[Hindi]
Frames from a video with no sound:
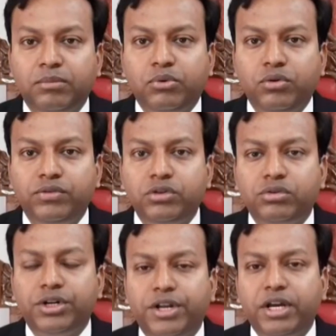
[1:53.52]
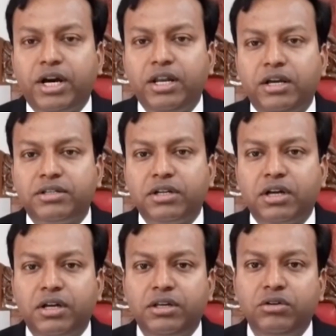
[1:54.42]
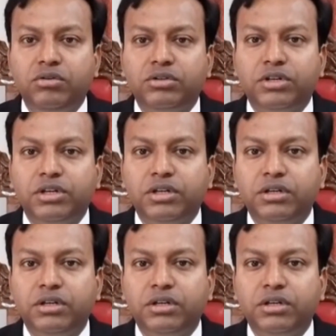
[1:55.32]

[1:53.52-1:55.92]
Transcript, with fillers: पूर्व सिटी आले हसन खां की ओर से